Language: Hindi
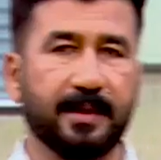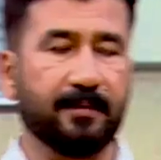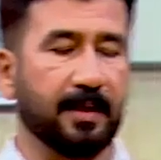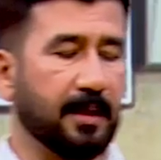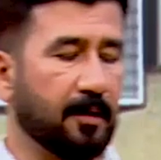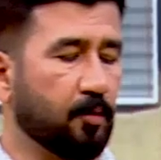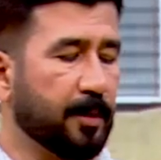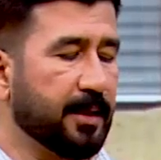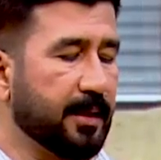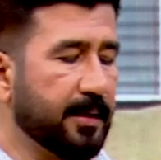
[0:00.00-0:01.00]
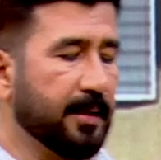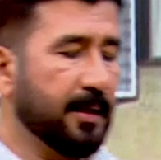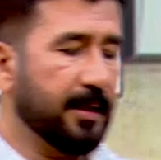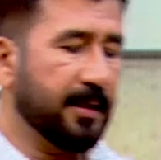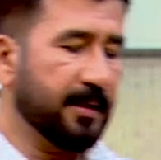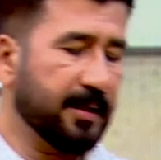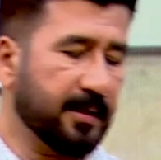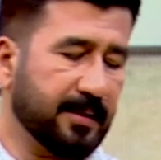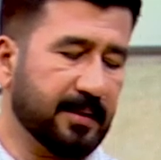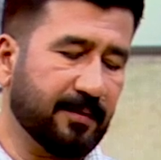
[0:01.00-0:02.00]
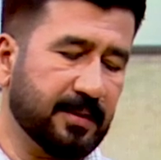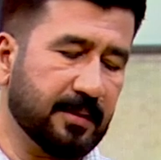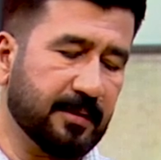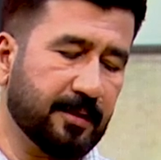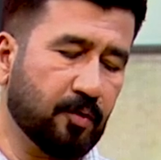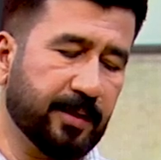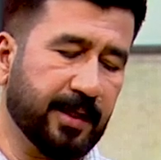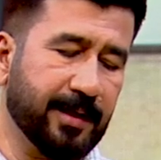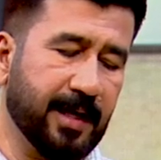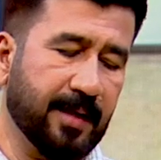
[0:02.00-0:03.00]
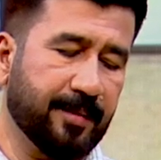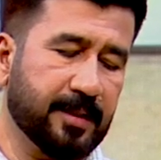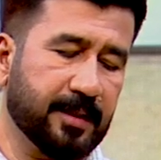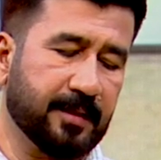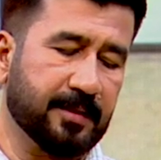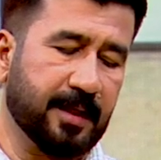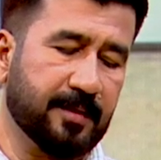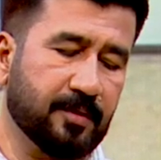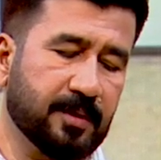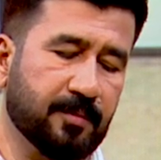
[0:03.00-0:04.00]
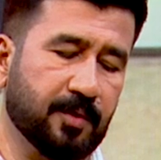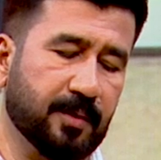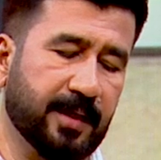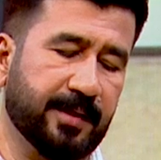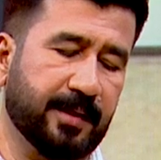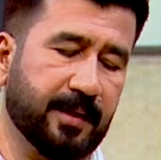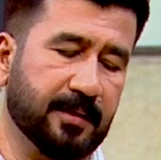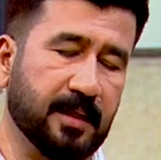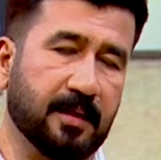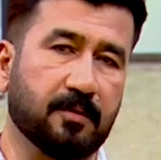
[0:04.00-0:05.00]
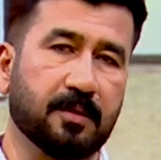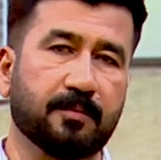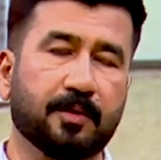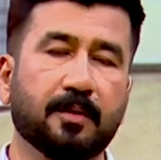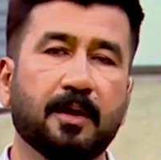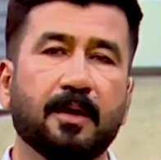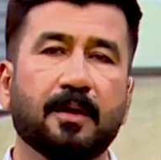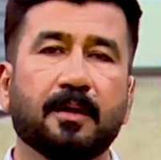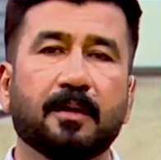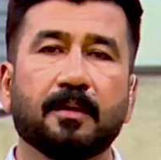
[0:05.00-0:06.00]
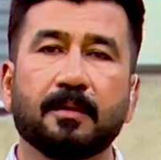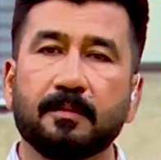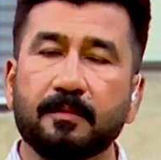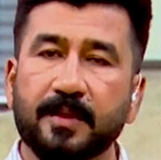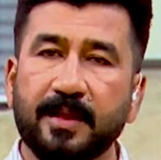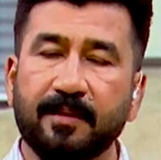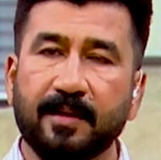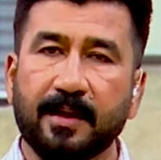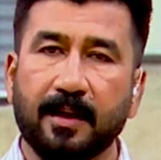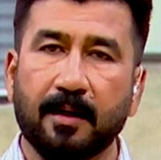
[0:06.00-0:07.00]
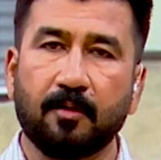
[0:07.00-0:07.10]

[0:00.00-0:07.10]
वाले आलू बना रहे हैं इतने असां छा कुटियल गाढ़ा में एक चाय जो चमचो हाइट एक चाय जो चमचो जीरे वारा आलू